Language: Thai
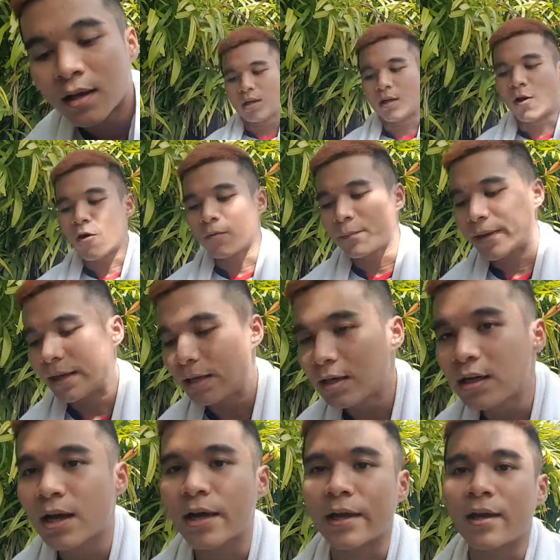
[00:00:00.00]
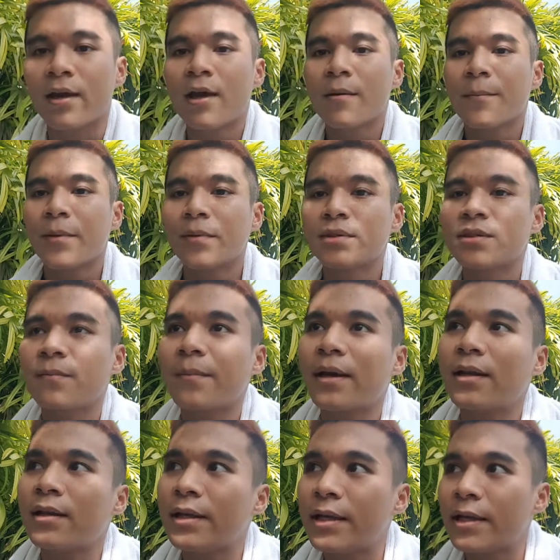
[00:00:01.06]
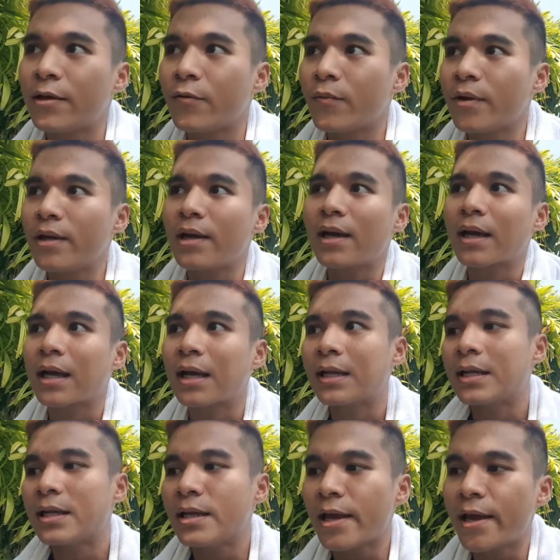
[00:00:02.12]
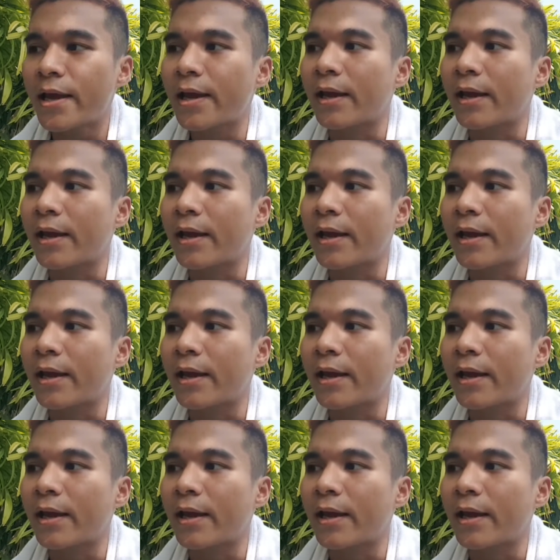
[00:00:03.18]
ลองไปเรื่อยไม่ว่าจะเป็นนีเวียกานิเย่